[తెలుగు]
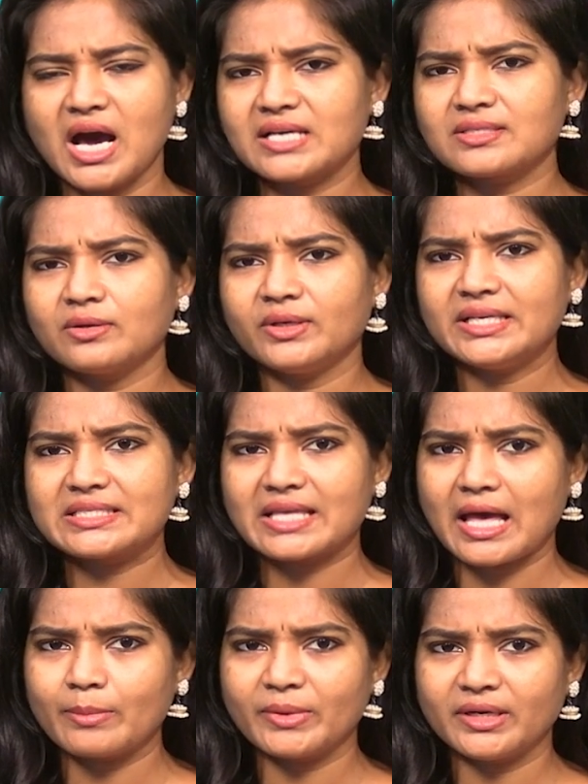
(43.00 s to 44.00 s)
అసలు ఈ
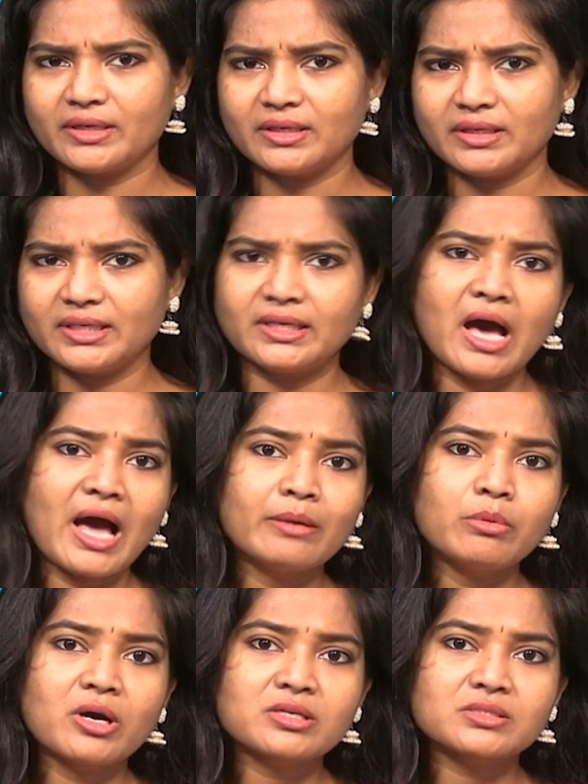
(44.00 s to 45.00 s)
స్కామ్ ఏంటి ఈ
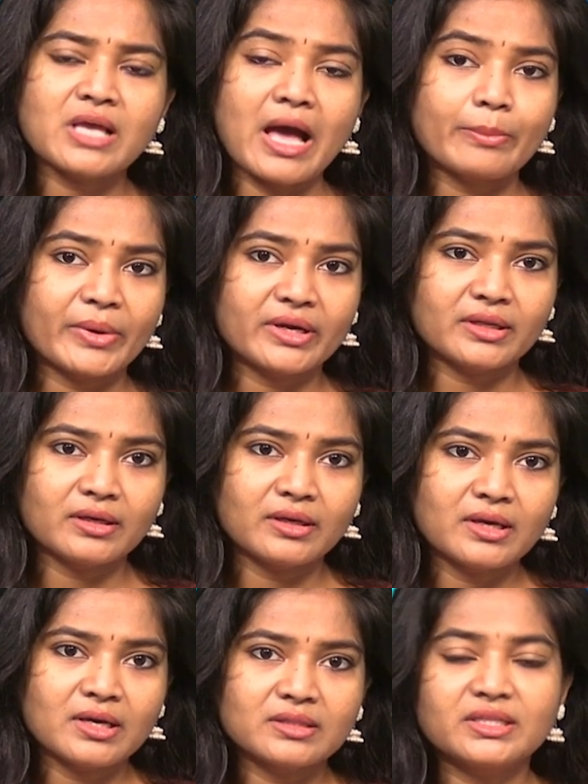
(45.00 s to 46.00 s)
హైబాక్స్ యాప్ ఏంటి
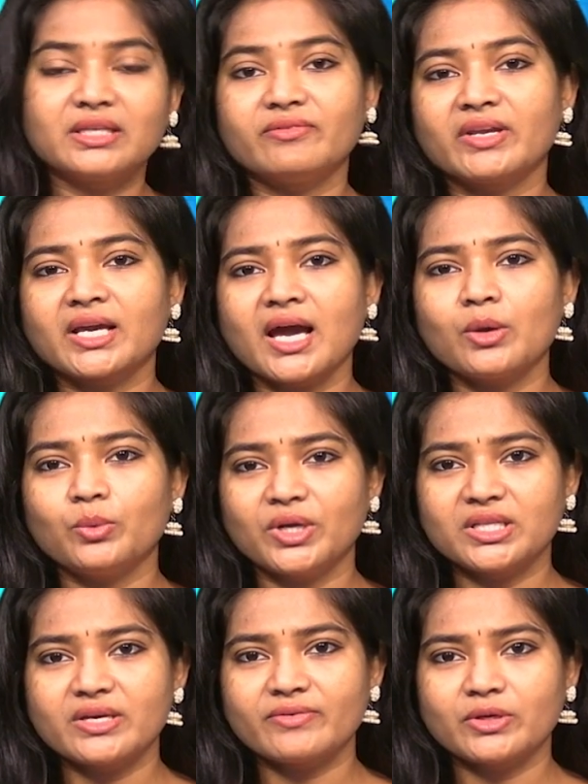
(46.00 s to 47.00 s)
దీని వెనకాల
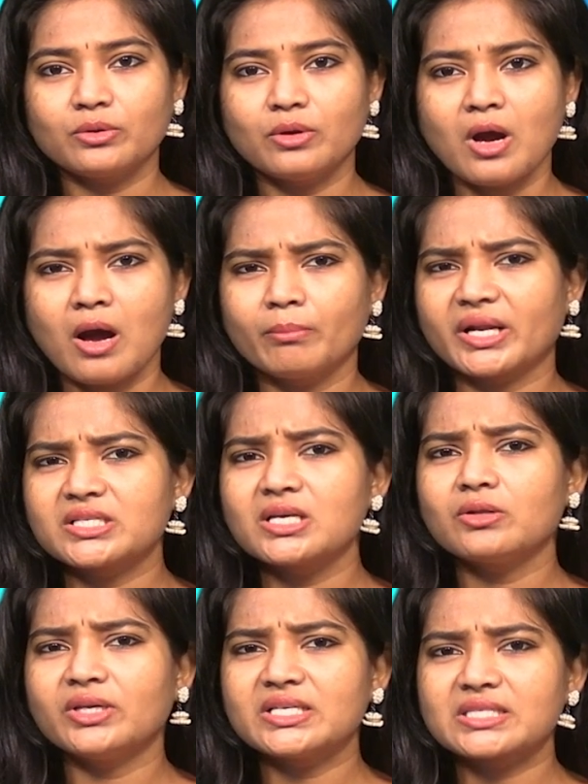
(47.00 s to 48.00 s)
ఉన్నదెవరు
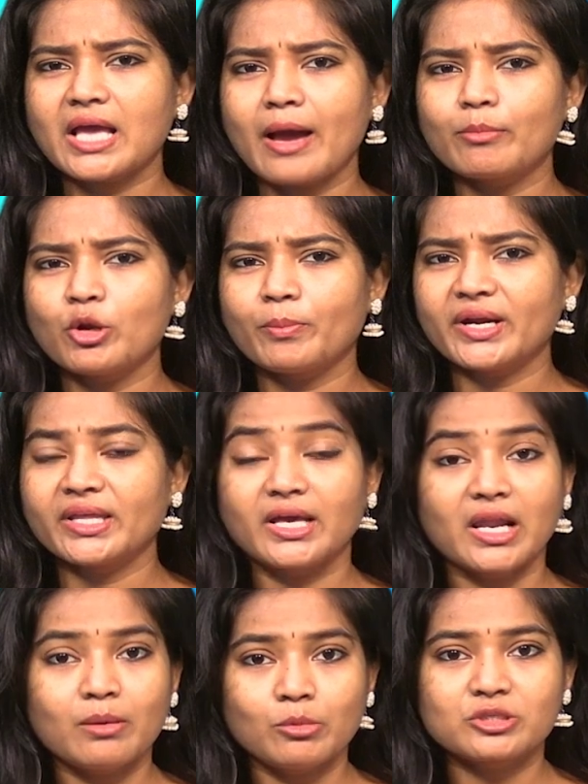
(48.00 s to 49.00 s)
ప్రజలు ఈ స్కామ్లో పడి
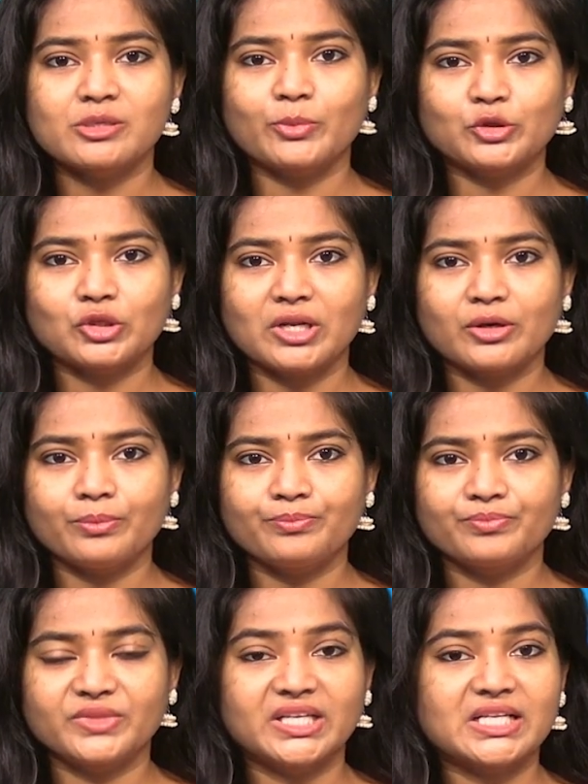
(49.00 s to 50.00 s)
ఎలా మోసపోతున్నారు
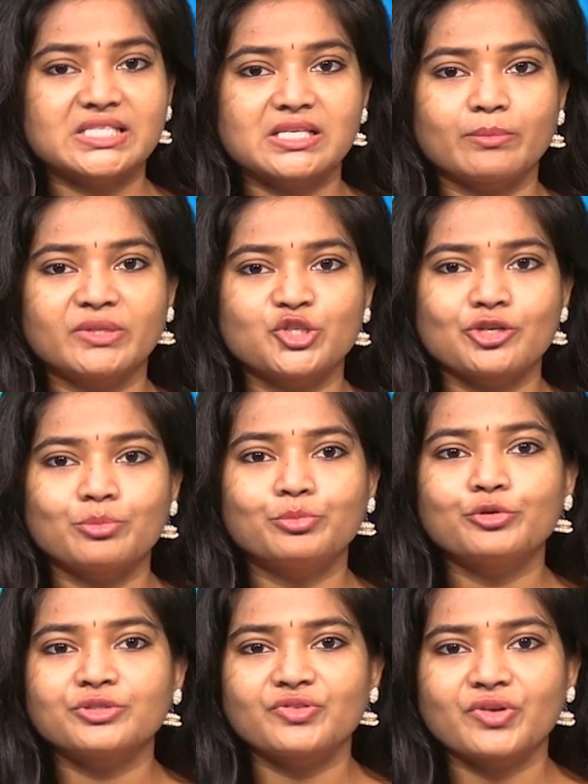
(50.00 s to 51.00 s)
దీనికి సంబంధించిన
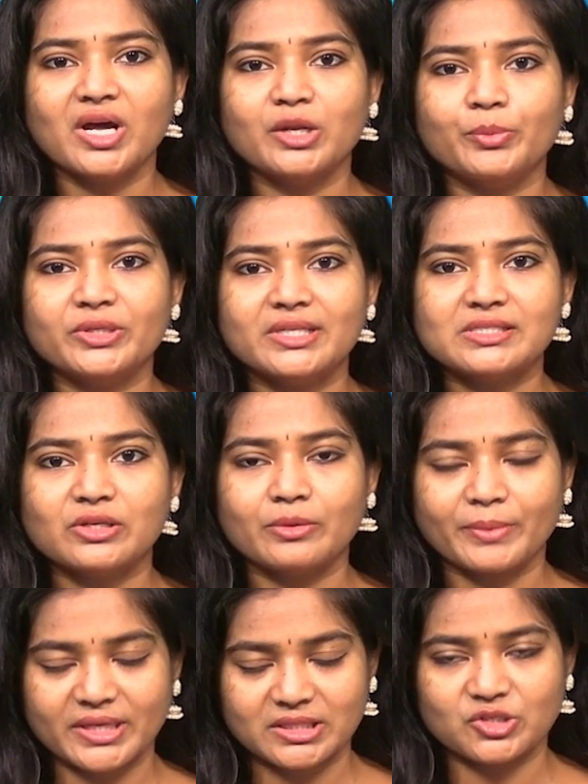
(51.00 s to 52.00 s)
పూర్తి వివరాలు ఇప్పుడు
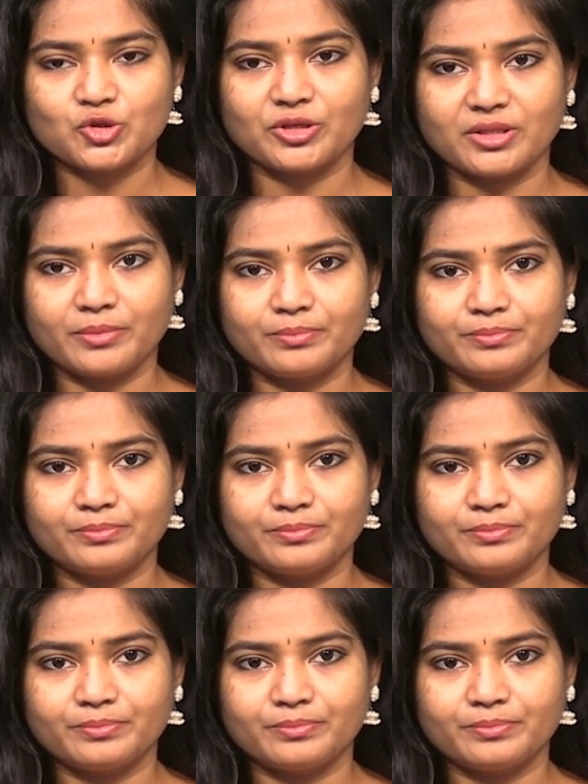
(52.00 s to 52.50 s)
తెలుసుకునే ప్రయత్నం చేద్దాం